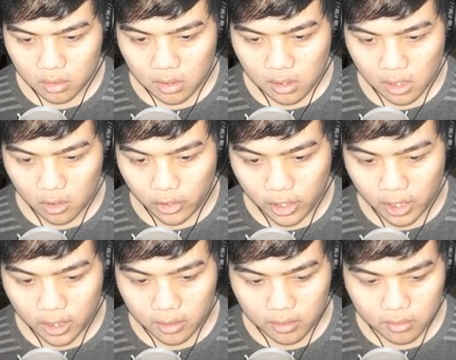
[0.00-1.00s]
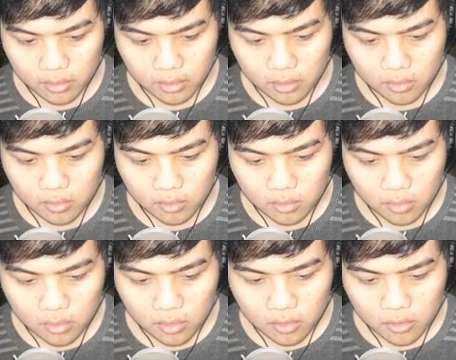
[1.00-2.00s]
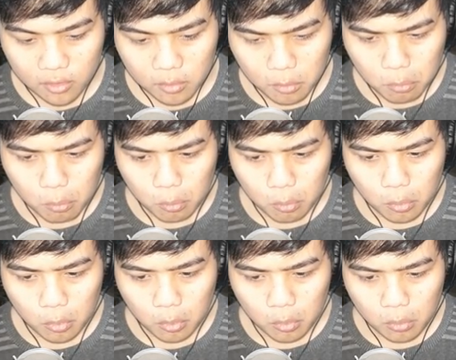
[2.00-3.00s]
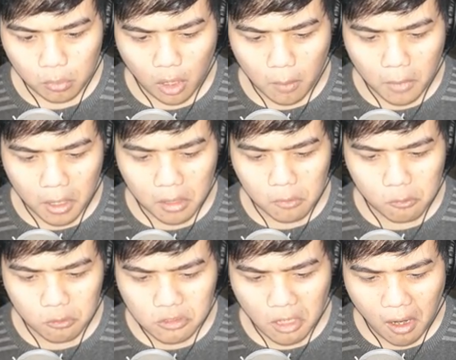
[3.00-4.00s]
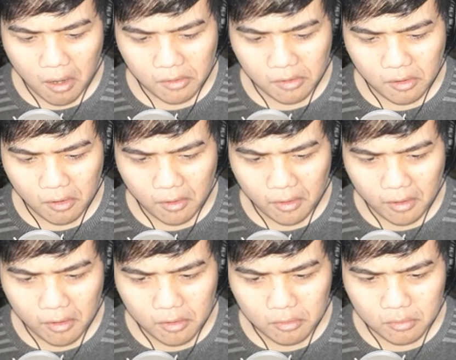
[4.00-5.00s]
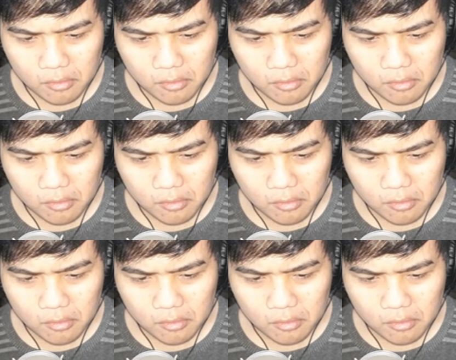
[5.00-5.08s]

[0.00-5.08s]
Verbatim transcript: halo dek sakit nggak mau sakit